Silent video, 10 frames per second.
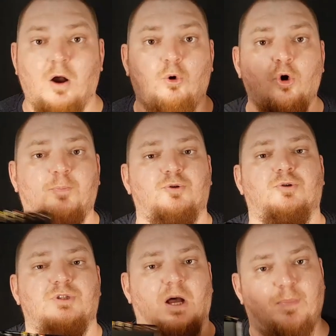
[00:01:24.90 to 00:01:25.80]
Корпус
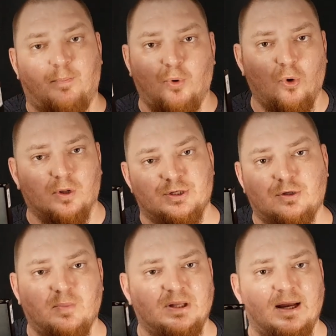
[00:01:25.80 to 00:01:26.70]
у ЦАПа
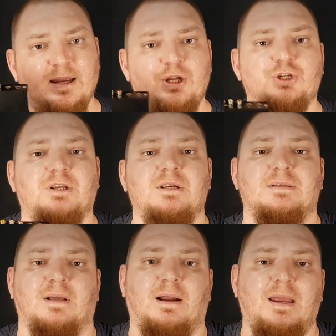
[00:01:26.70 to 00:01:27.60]
полностью металлический,
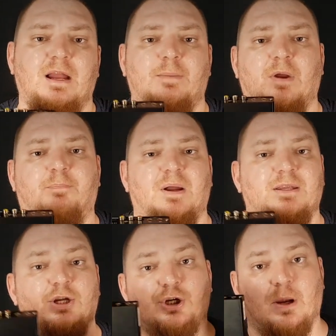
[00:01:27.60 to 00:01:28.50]
с наклейками
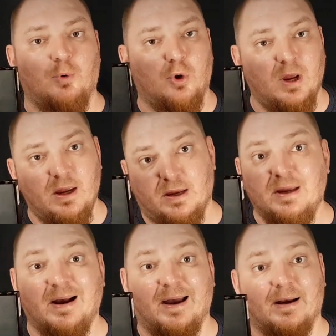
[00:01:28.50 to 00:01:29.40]
поддержки MQA
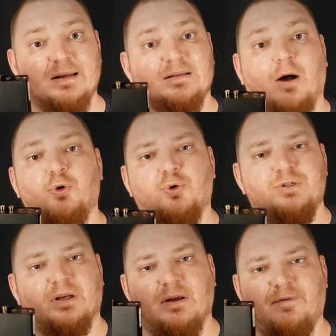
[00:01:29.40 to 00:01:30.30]
и HRS
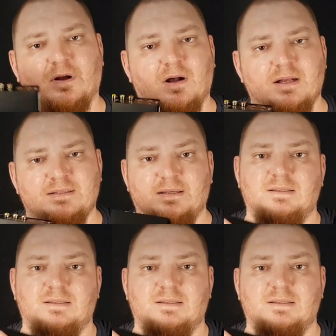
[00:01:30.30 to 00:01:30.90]
аудиосертификации.